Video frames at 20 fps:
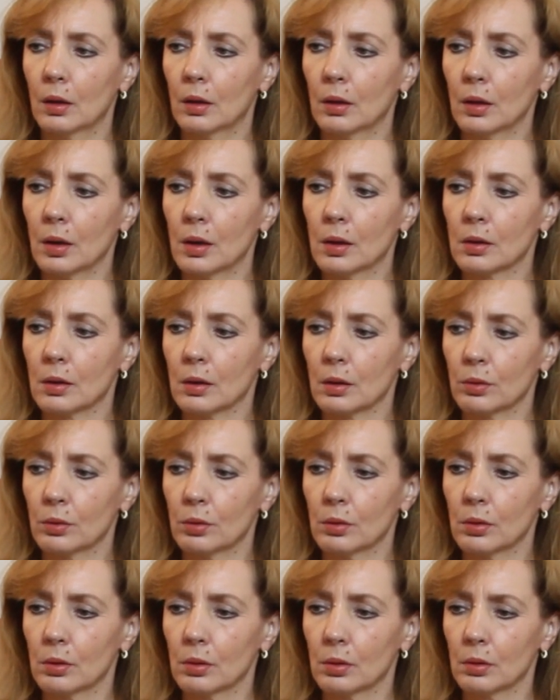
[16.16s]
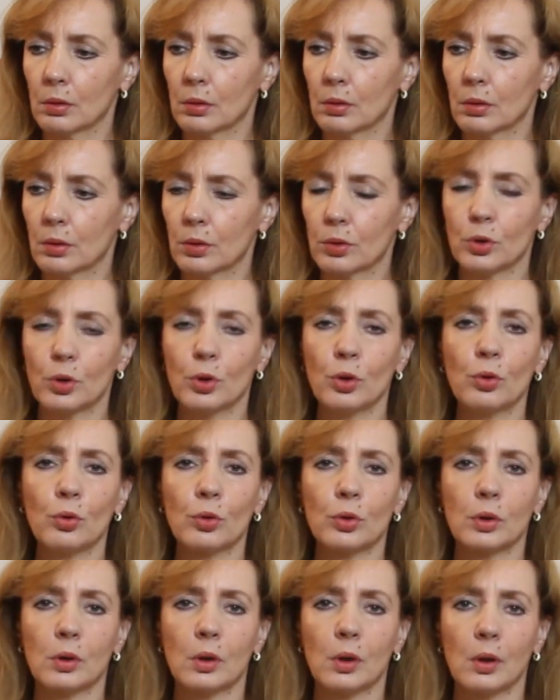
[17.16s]
есть такое
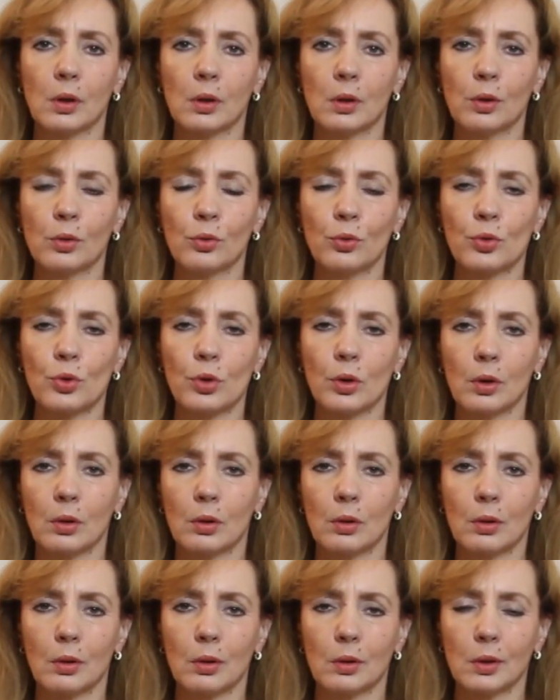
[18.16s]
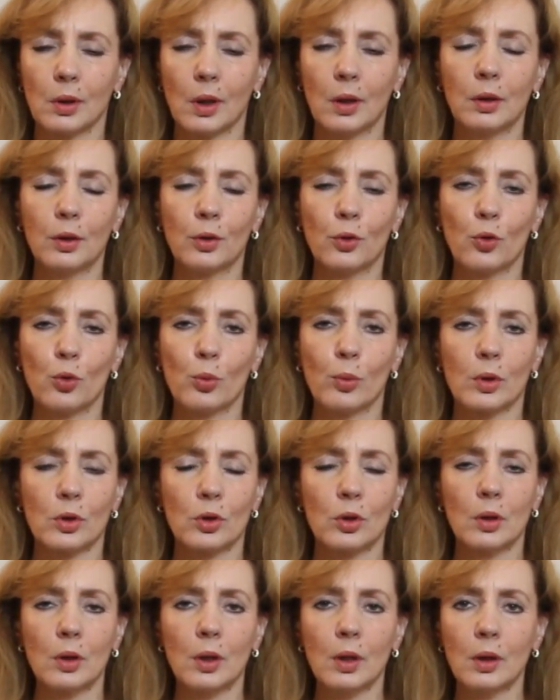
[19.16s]
серьезное, не очень контролируемое
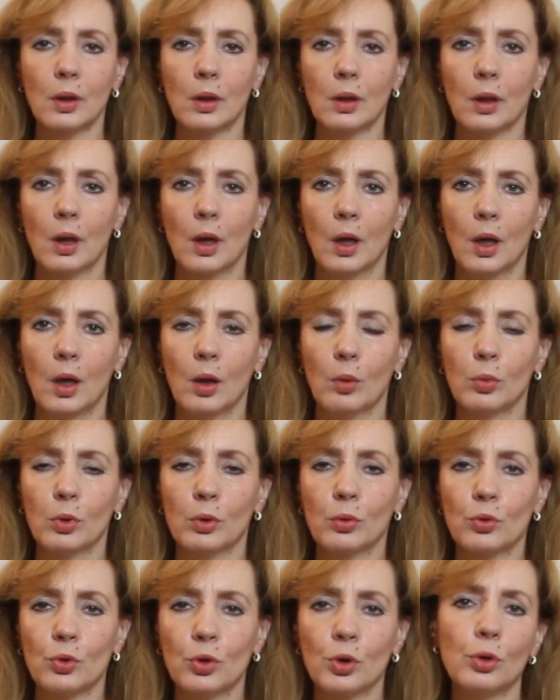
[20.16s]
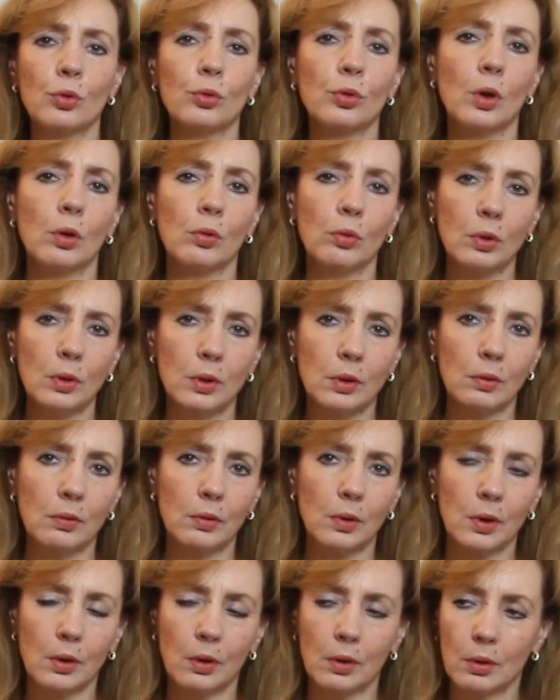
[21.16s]
желание получить
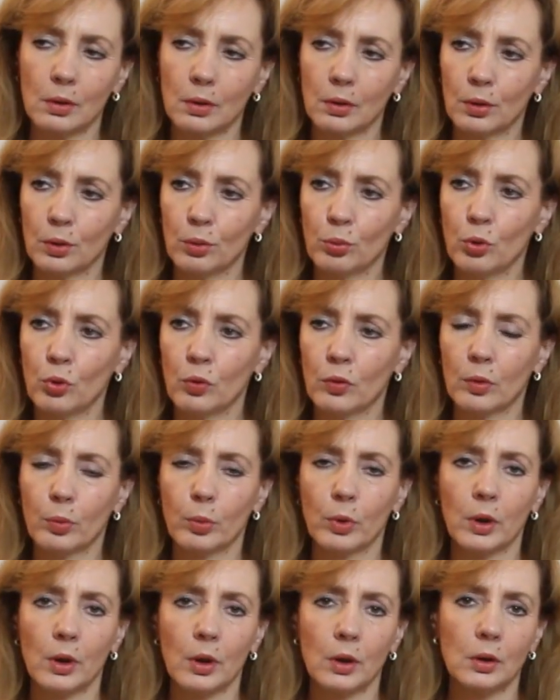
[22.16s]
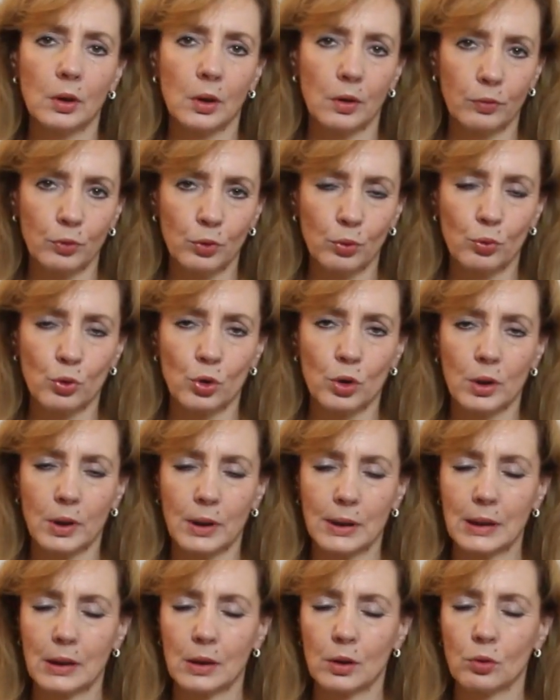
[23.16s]
удовольствие любого порядка, в том
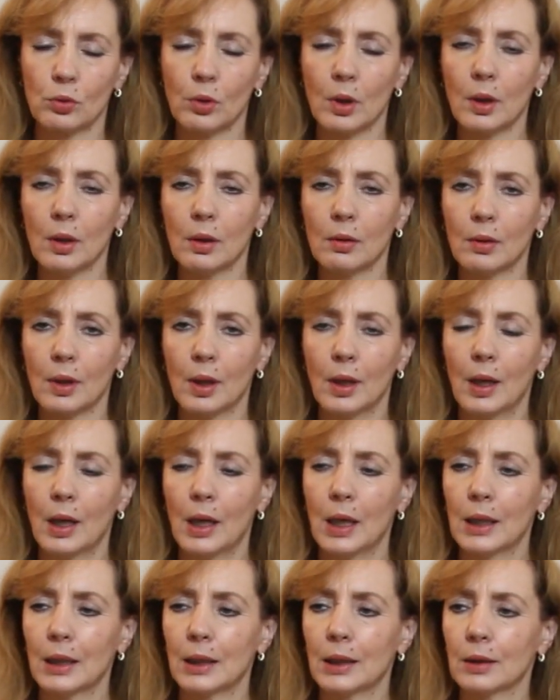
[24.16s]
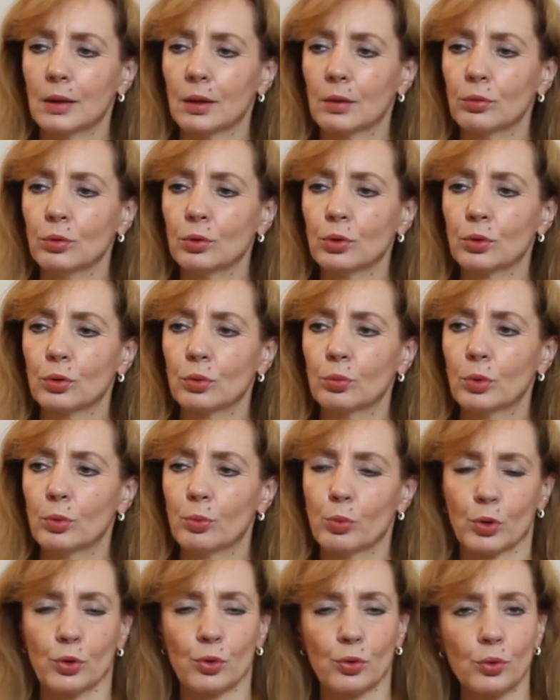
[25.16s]
числе сексуального, для того, чтобы
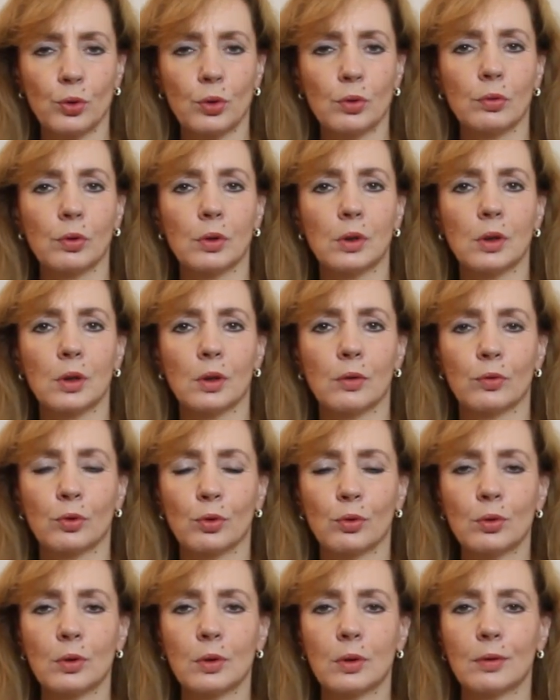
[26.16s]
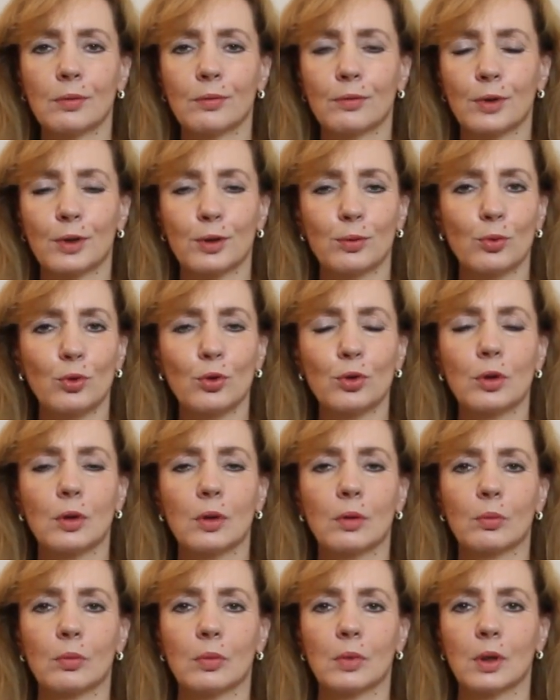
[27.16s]
почувствовать себя взрослым,
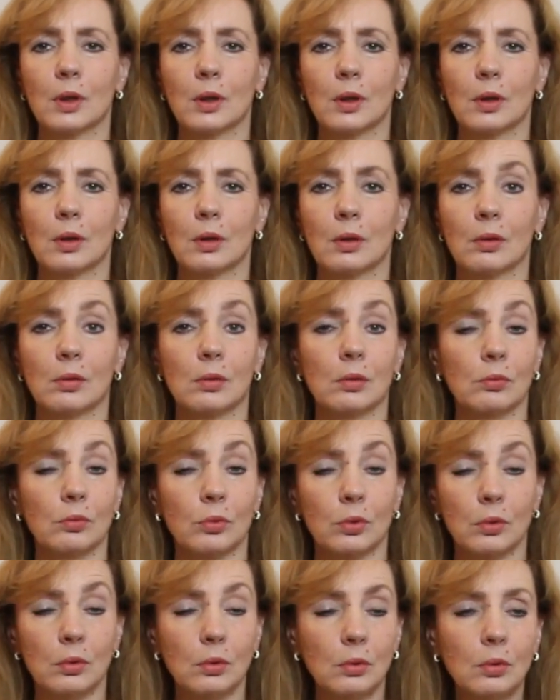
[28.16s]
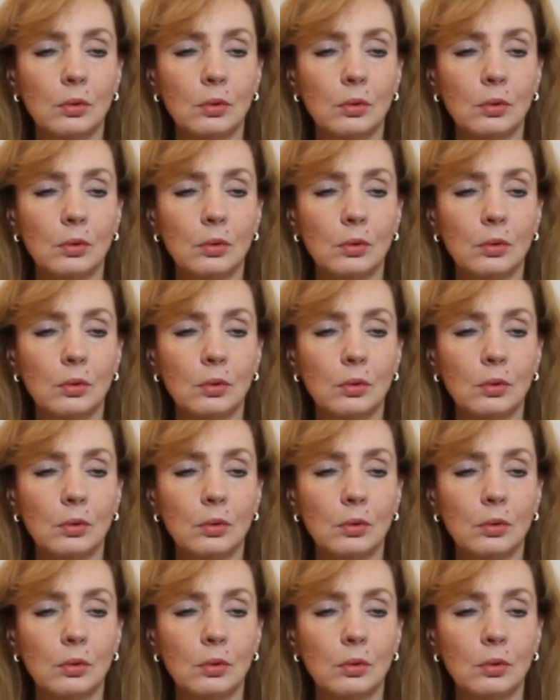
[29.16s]
возможным и вот